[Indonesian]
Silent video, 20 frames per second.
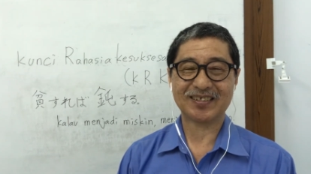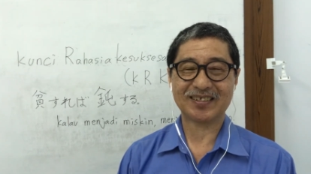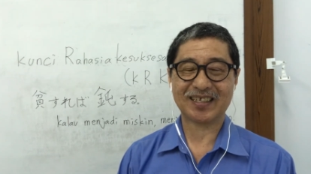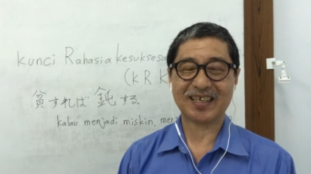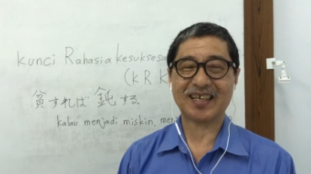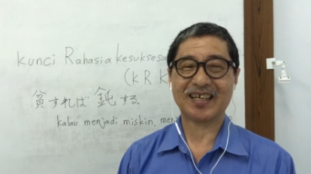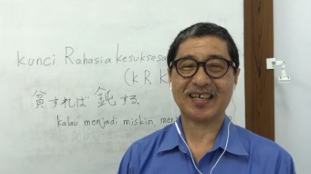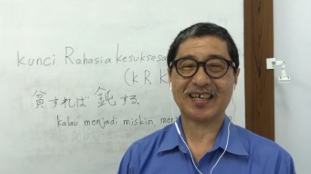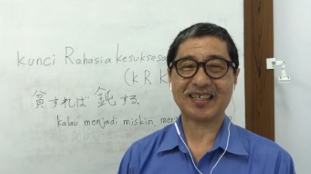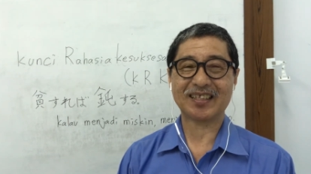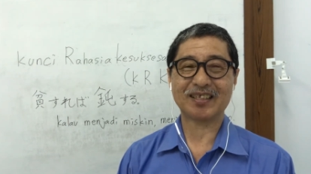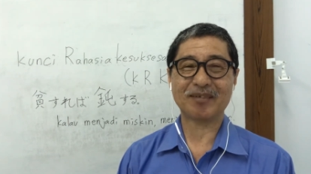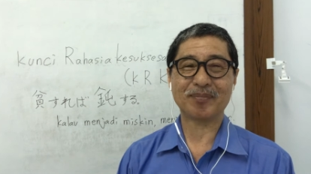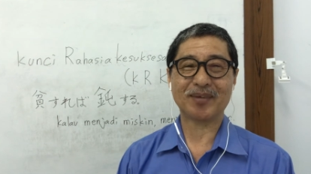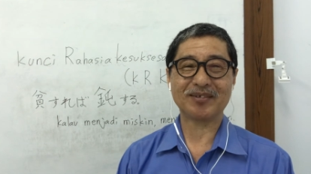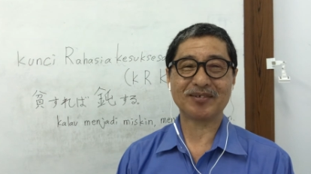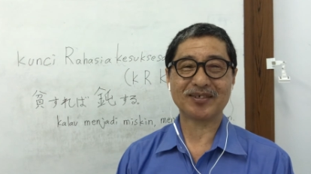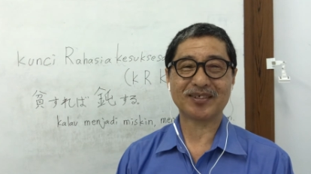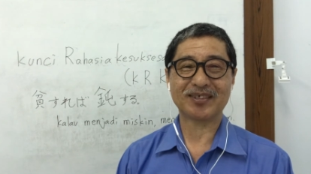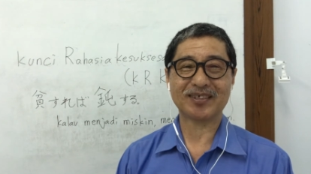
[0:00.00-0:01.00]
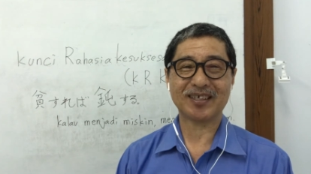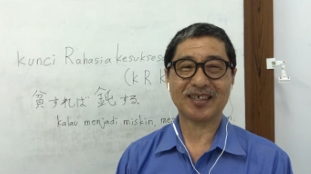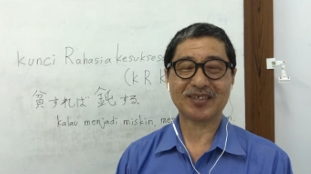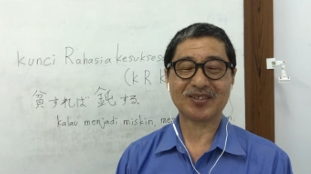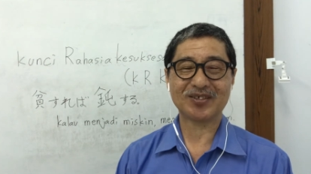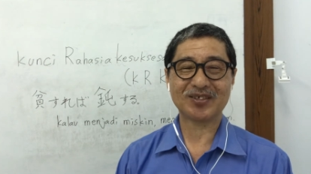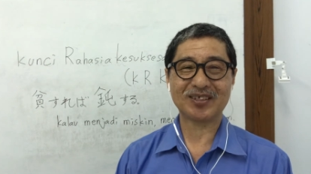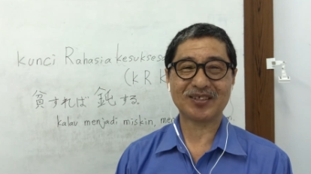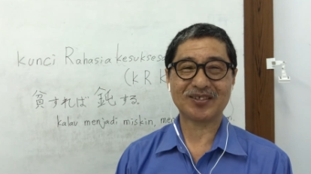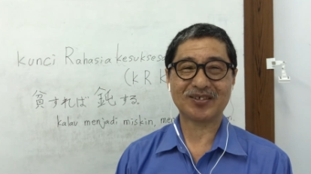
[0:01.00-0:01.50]
ya hati manusia
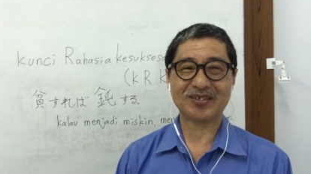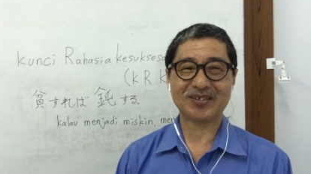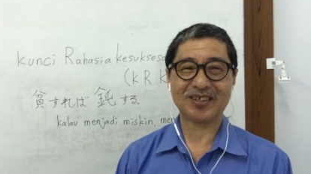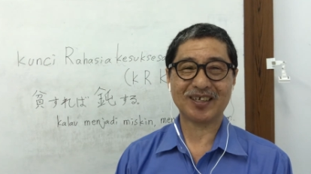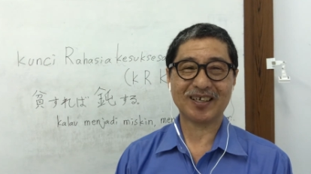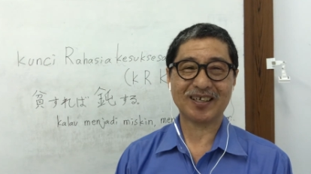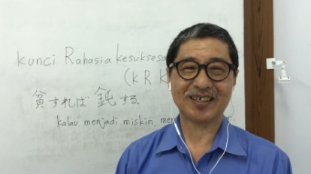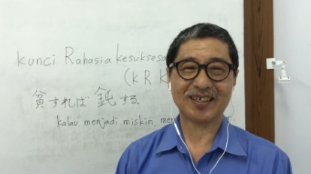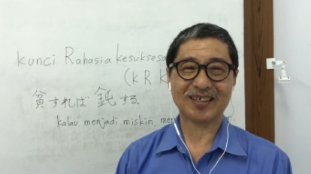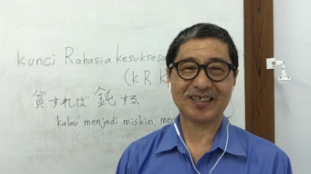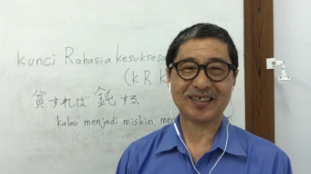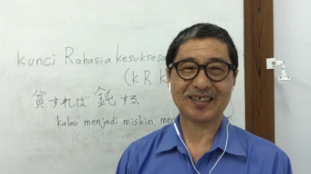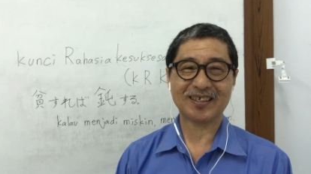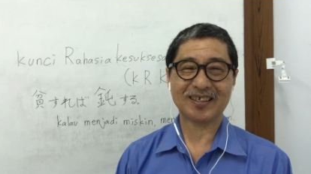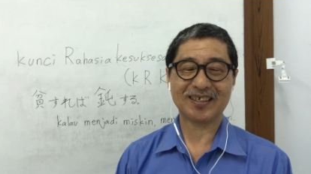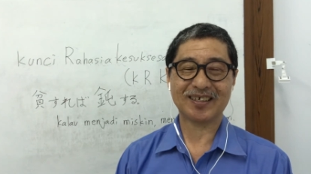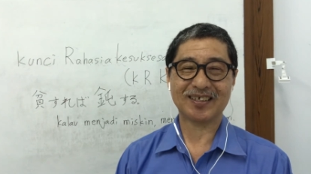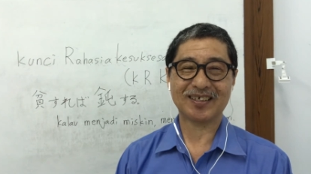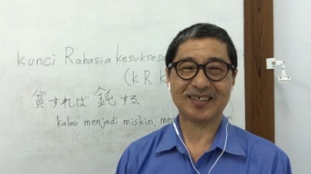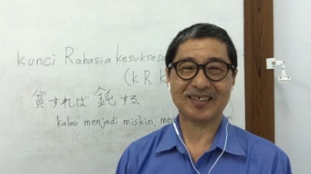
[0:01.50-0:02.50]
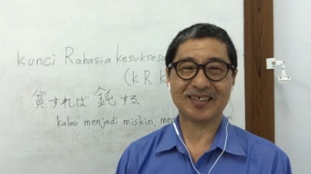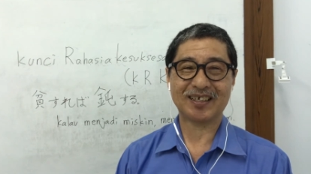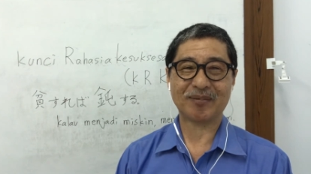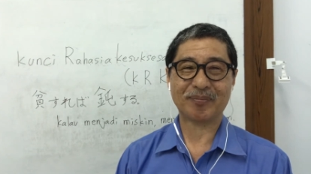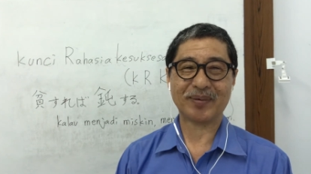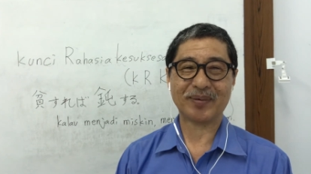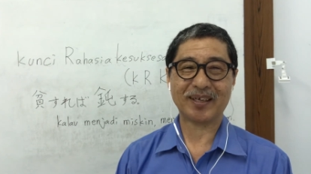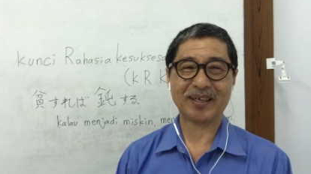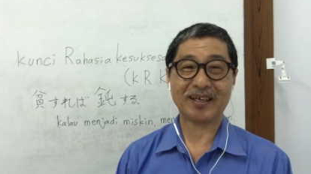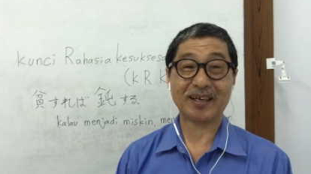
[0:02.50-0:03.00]
tuh itu ya, uh,
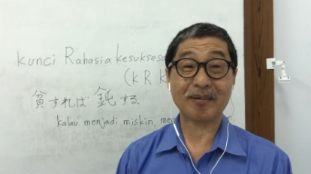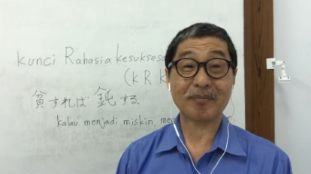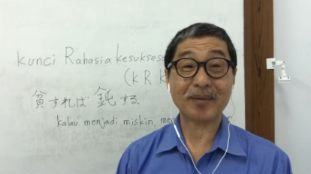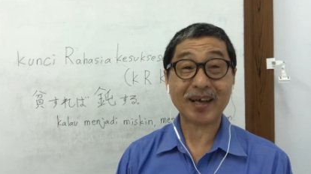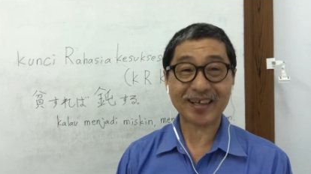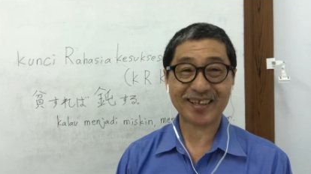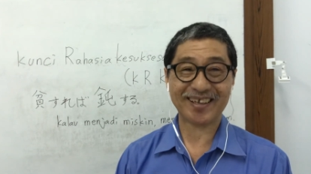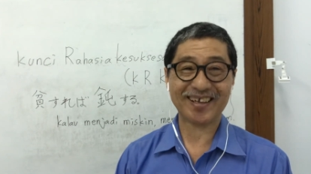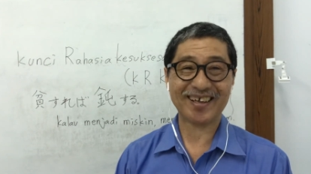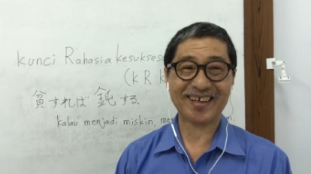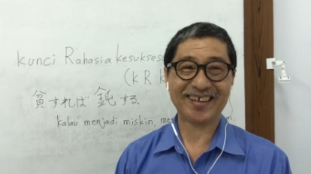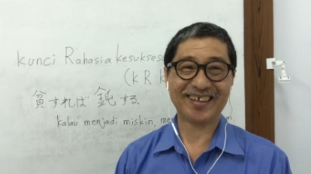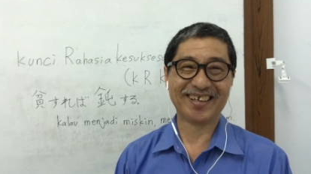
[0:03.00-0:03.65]
apa ya lemah ya.